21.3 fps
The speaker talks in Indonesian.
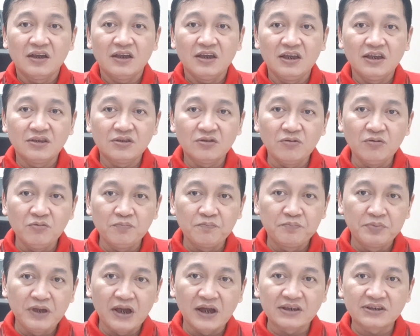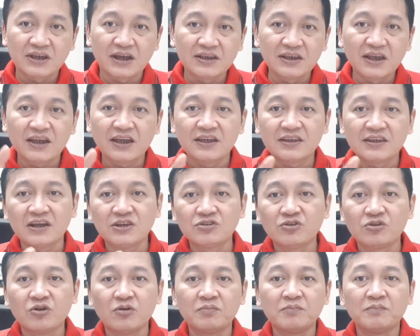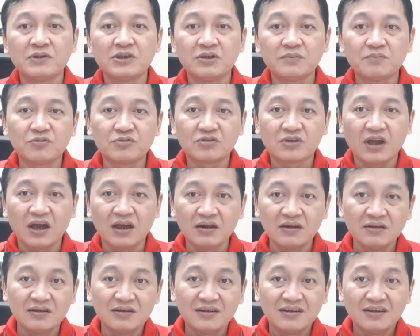Itu biasanya kita cukup menyebutkan